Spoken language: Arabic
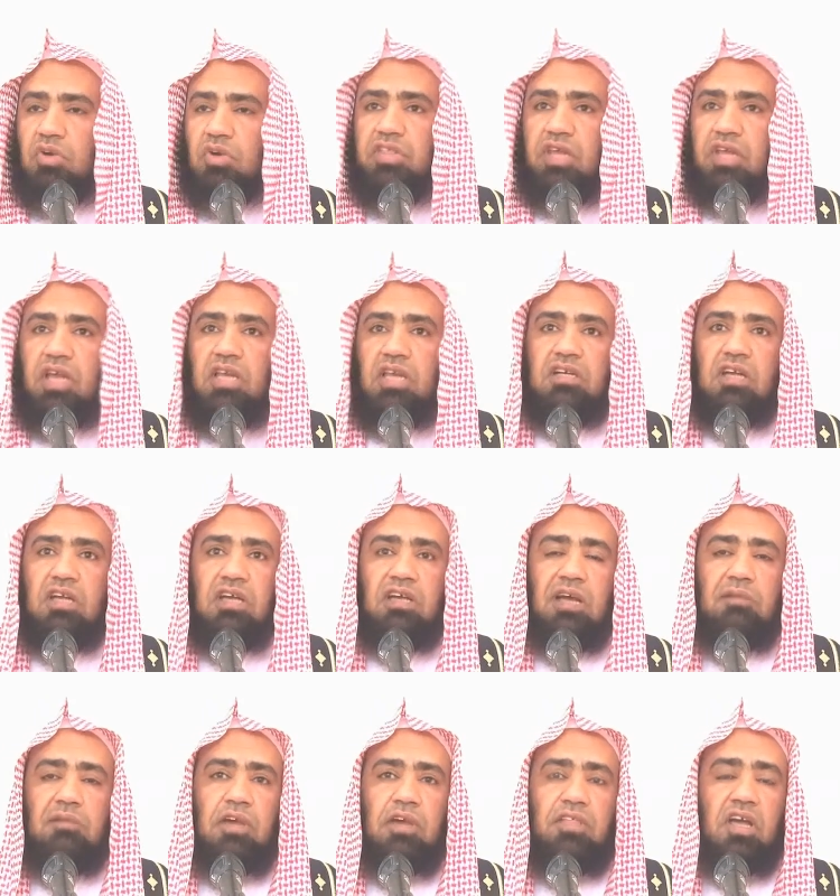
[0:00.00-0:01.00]
ولذلك
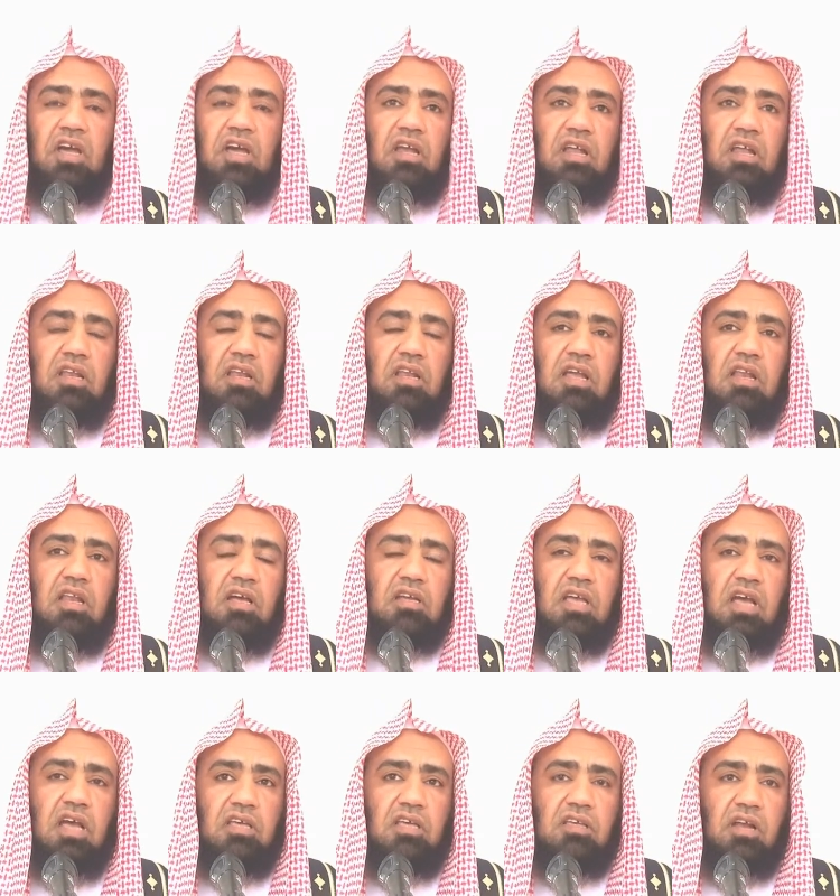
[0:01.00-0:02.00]
كما ذكر
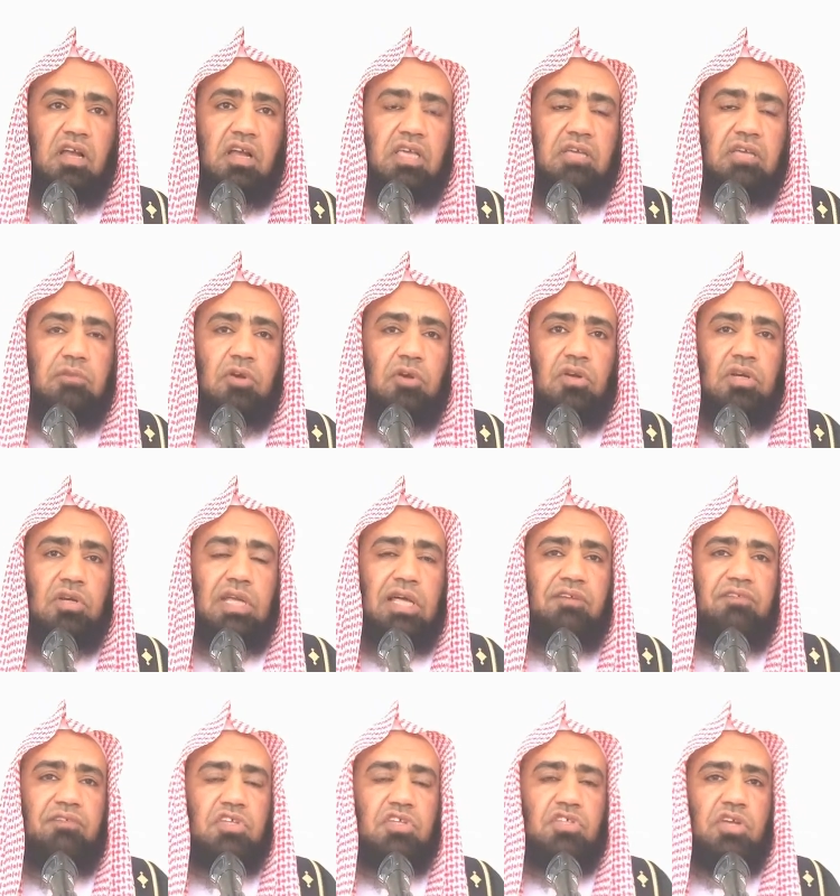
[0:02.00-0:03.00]
اللالكائي رحمه
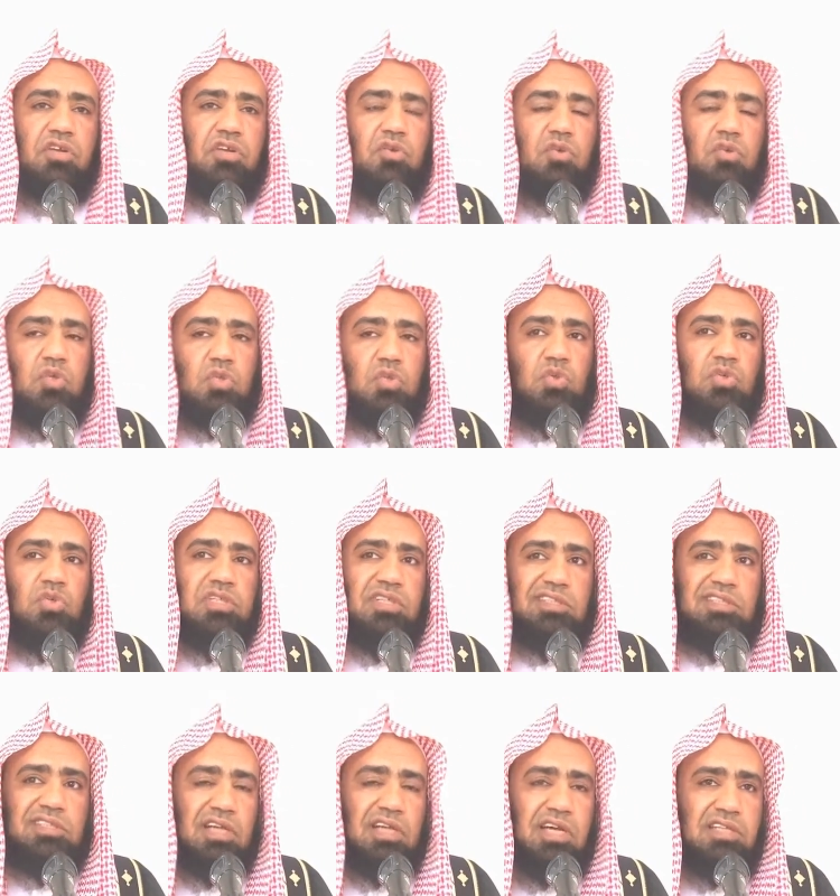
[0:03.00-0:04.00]
الله في شرح أصول
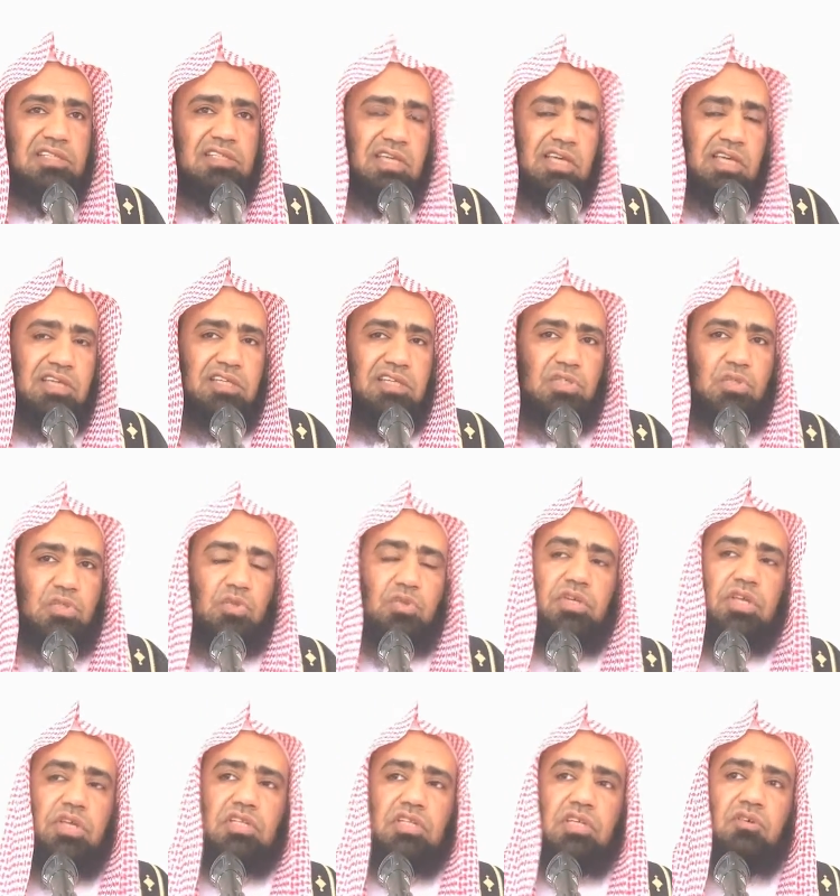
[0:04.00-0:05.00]
اعتقاد أهل
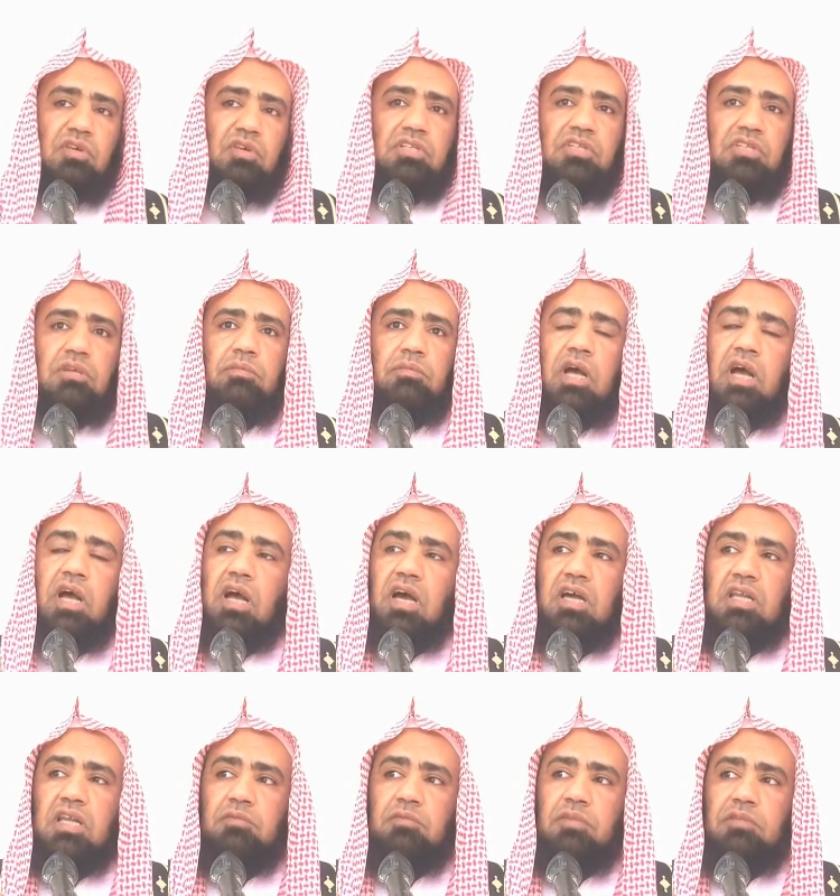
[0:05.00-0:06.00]
السنة والجماعة
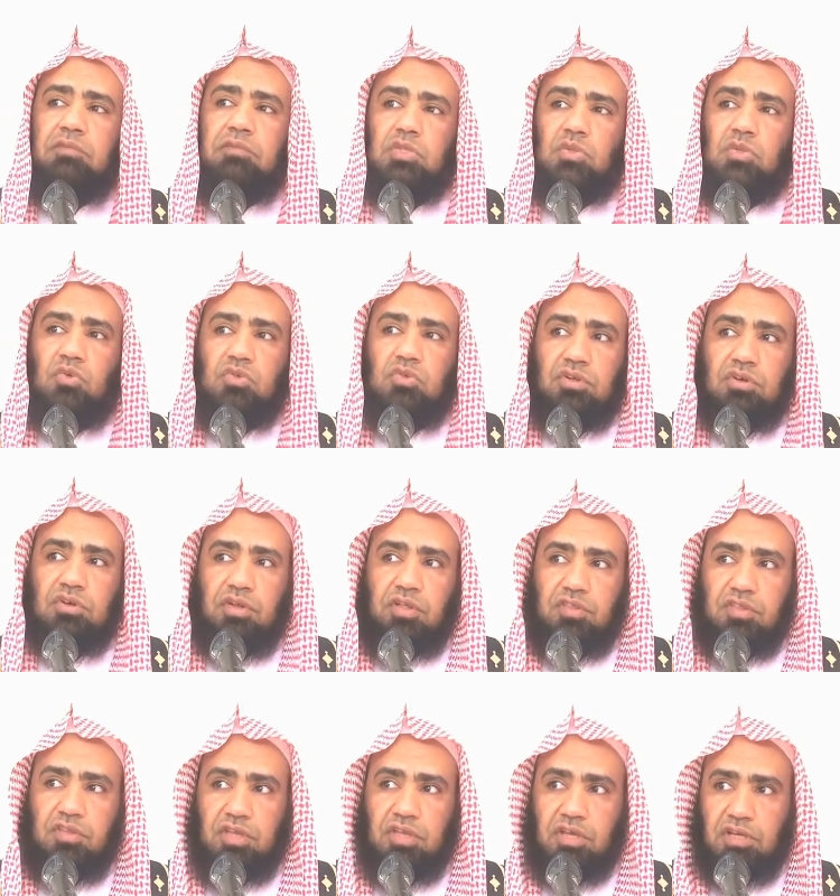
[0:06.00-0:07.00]
عن ابن مسعود
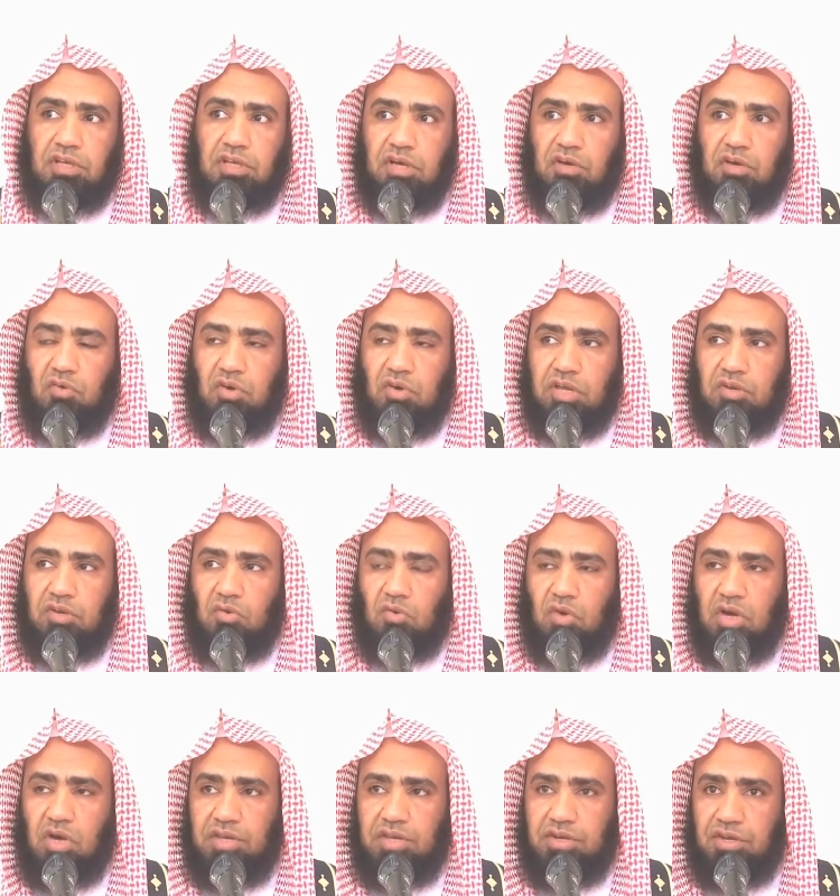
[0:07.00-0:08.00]
رضي الله
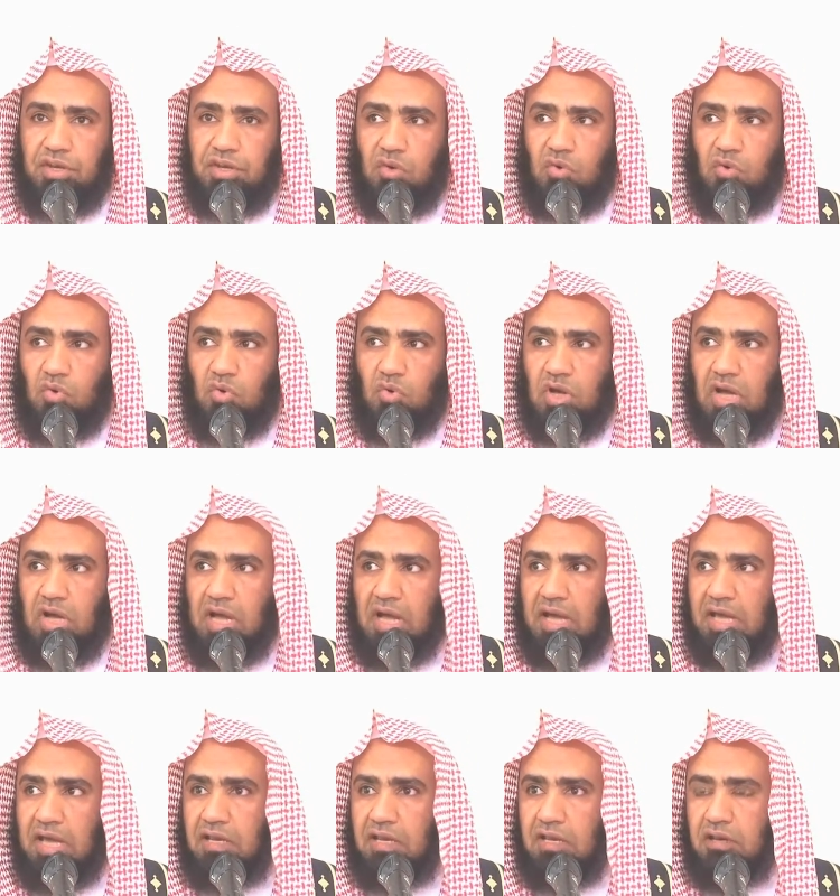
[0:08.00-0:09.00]
عنه أنه
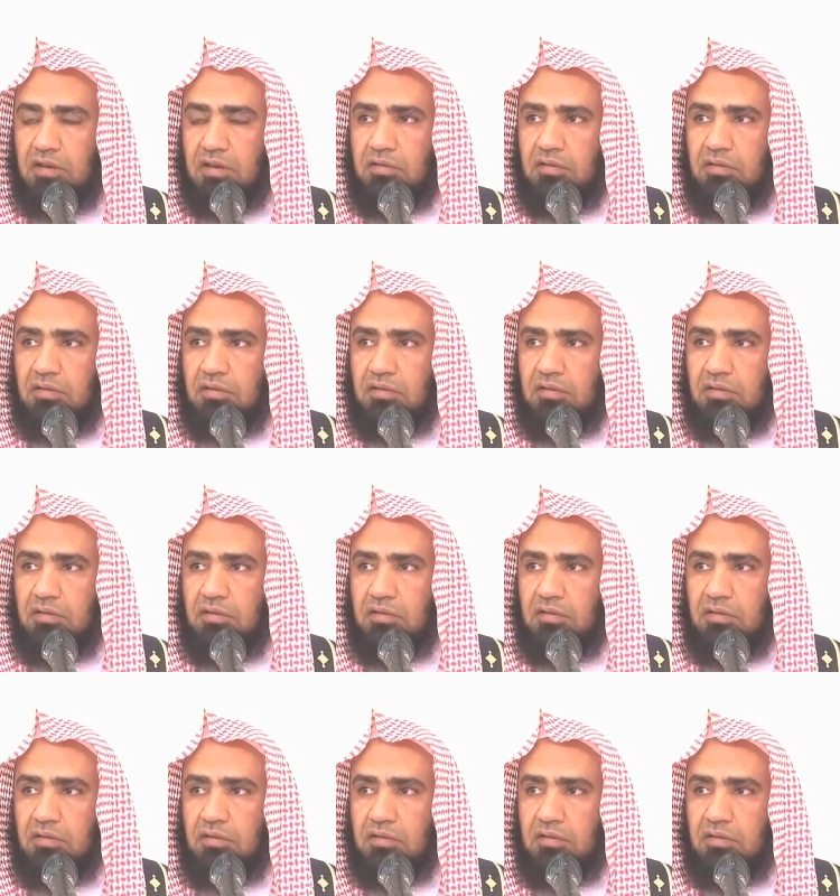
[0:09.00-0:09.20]
قال